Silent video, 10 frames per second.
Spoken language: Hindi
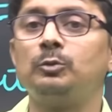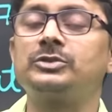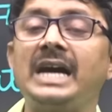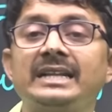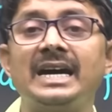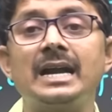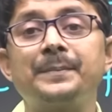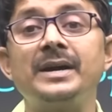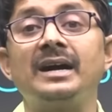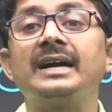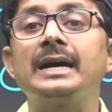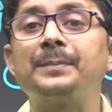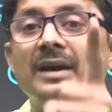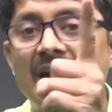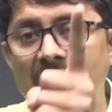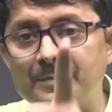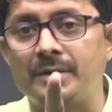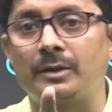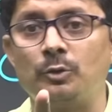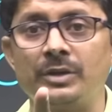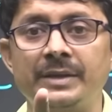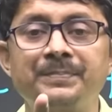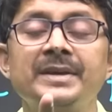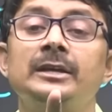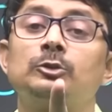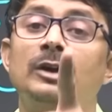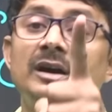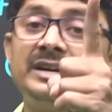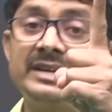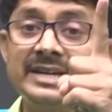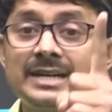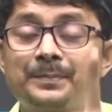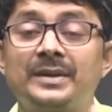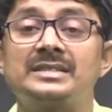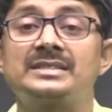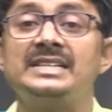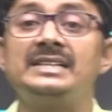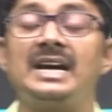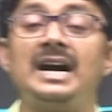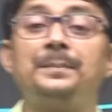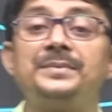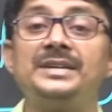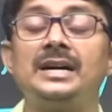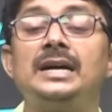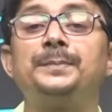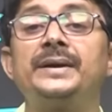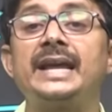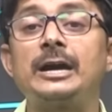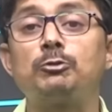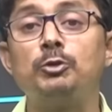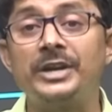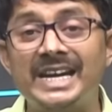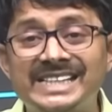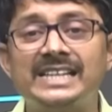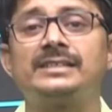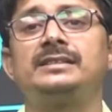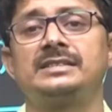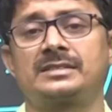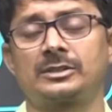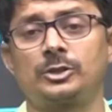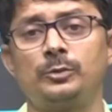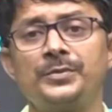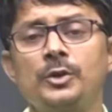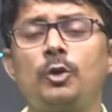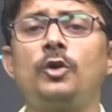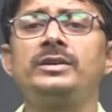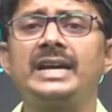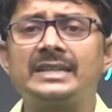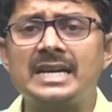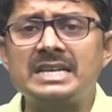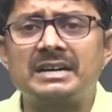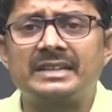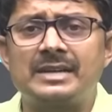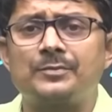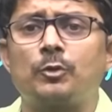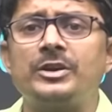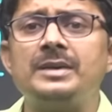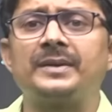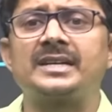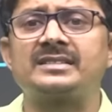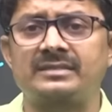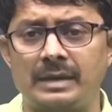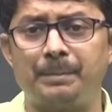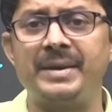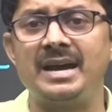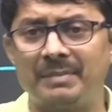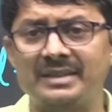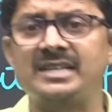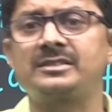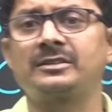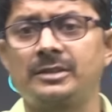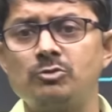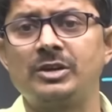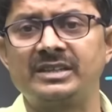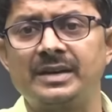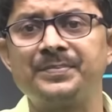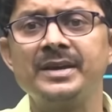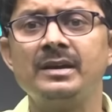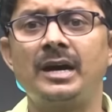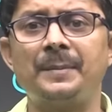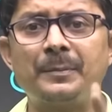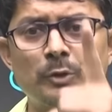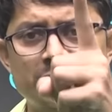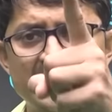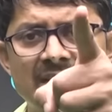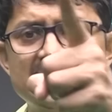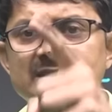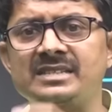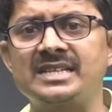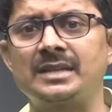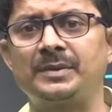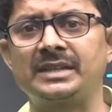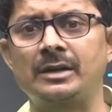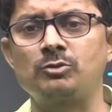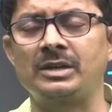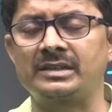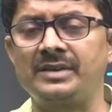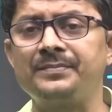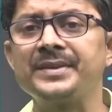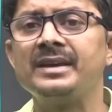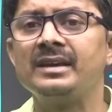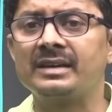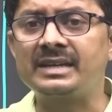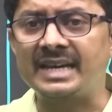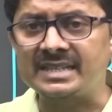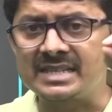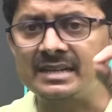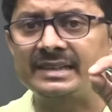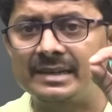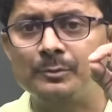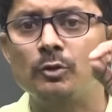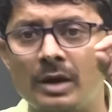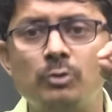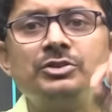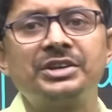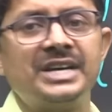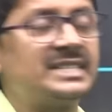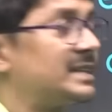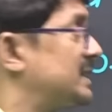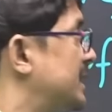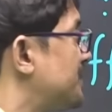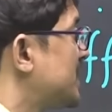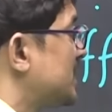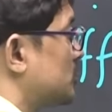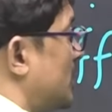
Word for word: उस आधार पर अगर आप काम करोगे तो हंड्रेड परसेंट आप यहाँ पर एक्यूरेट डेटा दे सकते हो कौन कहता है कि कट ऑफ कोई नहीं बता सकता मैं बता सकता हूँ कट ऑफ अब मैं पूरे चैलेंज के साथ बता रहा हूँ कट ऑफ कि कैसे कट ऑफ को काउंट किया जाता है तो